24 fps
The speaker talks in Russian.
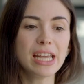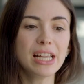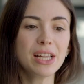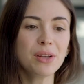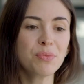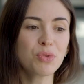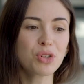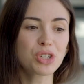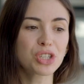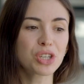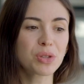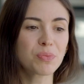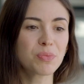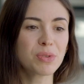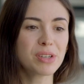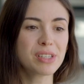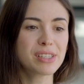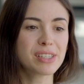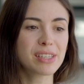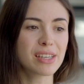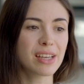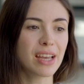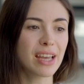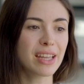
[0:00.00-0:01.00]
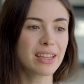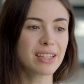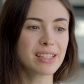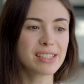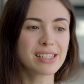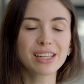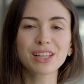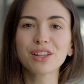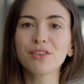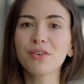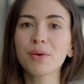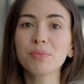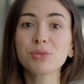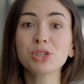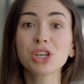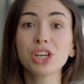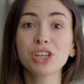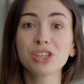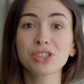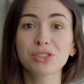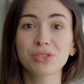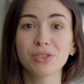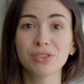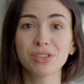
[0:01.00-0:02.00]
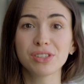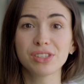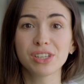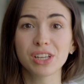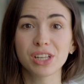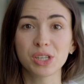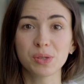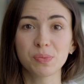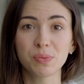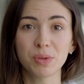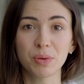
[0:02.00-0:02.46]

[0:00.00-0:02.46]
Или, может быть, это дело вообще не стоит делать,